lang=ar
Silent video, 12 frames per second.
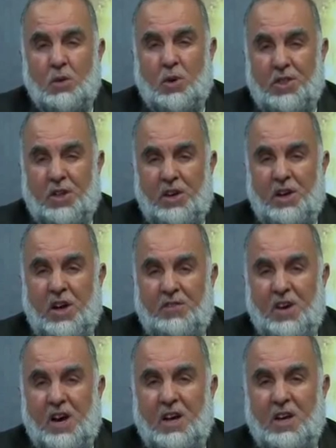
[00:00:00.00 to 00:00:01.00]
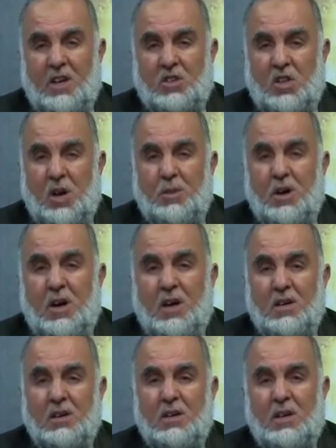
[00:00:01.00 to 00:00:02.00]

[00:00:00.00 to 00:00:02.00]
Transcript: وضحناها في حلقة سابقة